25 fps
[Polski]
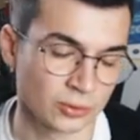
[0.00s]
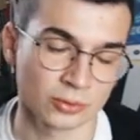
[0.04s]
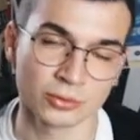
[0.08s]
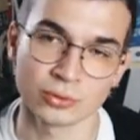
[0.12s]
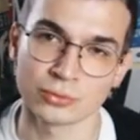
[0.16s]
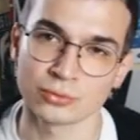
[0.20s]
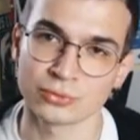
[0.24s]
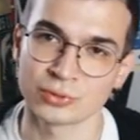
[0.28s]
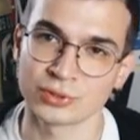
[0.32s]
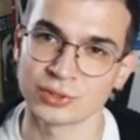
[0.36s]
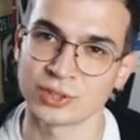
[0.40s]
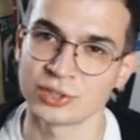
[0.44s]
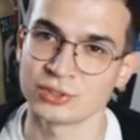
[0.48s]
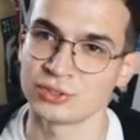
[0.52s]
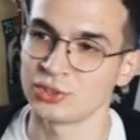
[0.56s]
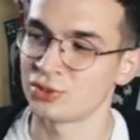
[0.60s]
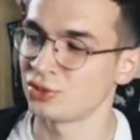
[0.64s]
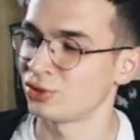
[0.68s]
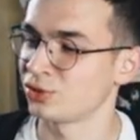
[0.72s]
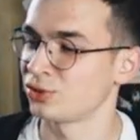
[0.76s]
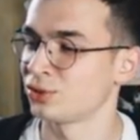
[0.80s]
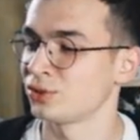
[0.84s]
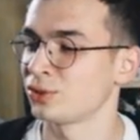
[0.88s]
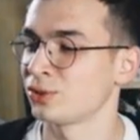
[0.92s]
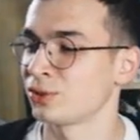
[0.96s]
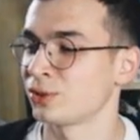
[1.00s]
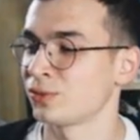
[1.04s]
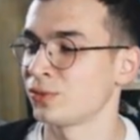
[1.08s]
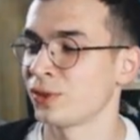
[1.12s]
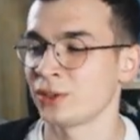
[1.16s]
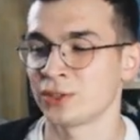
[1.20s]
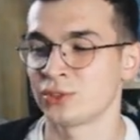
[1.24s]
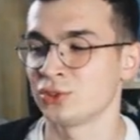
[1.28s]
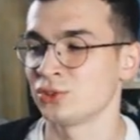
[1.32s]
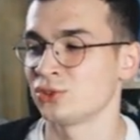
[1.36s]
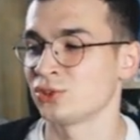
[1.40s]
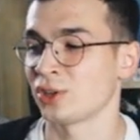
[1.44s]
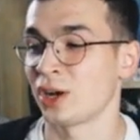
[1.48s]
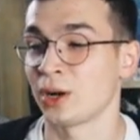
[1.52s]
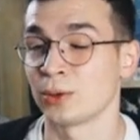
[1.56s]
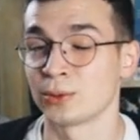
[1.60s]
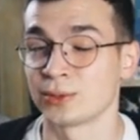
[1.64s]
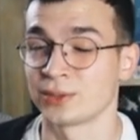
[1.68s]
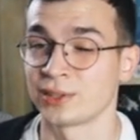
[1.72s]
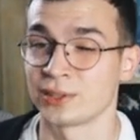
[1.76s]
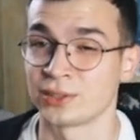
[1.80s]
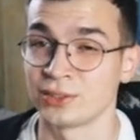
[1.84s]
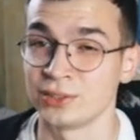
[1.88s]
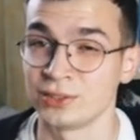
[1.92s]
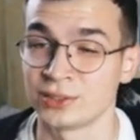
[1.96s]
no to już znajdziecie tylko w jakichś
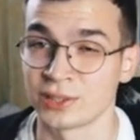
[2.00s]
aukcjach